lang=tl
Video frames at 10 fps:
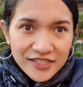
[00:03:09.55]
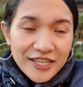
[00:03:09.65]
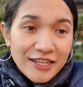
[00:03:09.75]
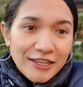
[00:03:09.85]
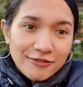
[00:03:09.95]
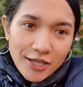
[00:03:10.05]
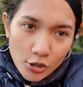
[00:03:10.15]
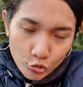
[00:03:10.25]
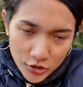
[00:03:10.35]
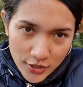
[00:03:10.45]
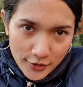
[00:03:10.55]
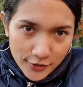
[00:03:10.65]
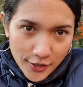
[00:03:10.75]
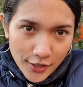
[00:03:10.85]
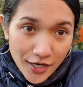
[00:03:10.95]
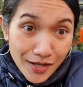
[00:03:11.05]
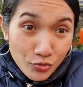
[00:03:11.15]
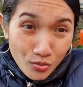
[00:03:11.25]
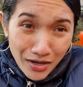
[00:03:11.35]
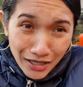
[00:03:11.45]
Hinihintay ko si Daniel. Alam
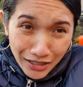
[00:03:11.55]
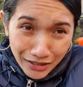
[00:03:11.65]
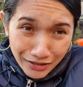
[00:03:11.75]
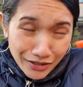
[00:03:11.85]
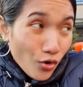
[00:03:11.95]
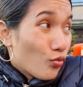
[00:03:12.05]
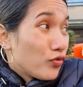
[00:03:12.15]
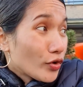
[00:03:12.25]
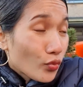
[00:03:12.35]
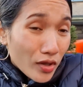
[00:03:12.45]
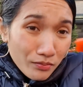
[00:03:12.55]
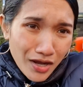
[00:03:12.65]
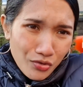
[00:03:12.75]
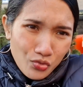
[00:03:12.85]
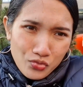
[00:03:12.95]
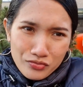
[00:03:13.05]
niyo bakit? Na-overwhelmed ako.